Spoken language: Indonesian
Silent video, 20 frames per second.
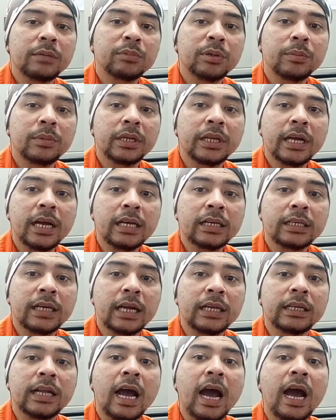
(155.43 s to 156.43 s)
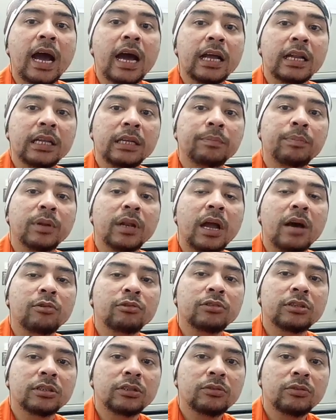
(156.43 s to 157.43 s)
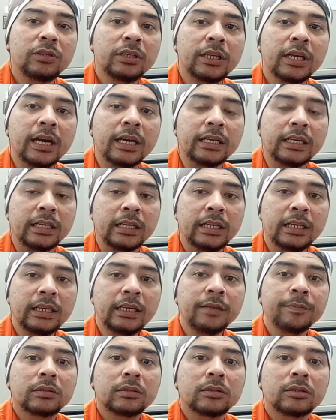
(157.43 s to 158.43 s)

dan memeriahkan Hari Pelaut Sedunia ini,